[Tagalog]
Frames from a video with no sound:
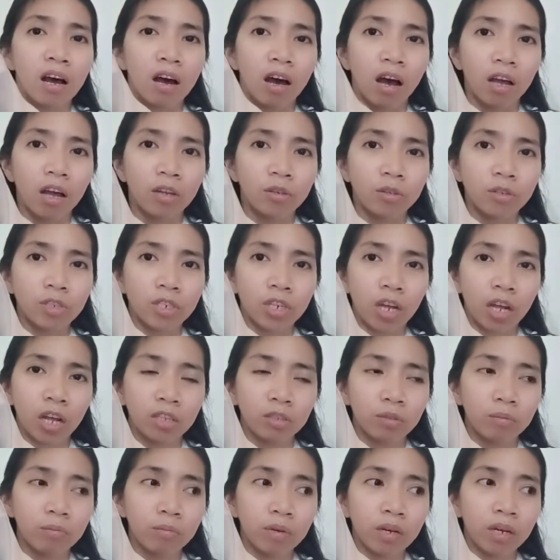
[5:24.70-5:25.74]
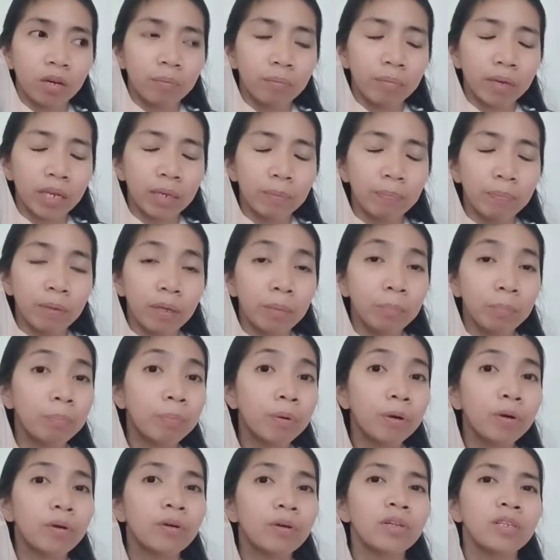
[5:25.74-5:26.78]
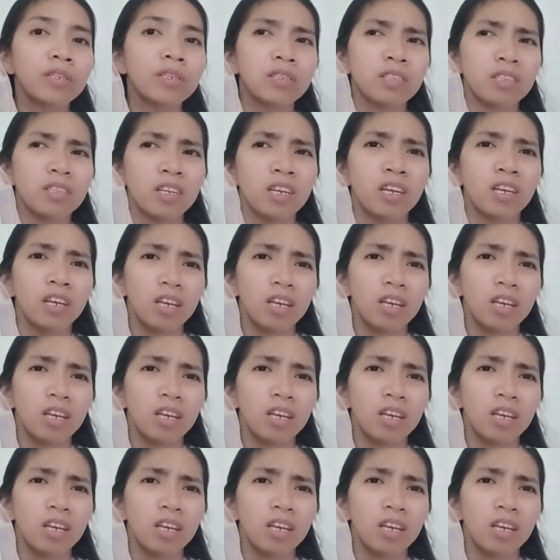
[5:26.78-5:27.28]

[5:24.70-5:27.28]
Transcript: ano dyan, yung mga may pimples.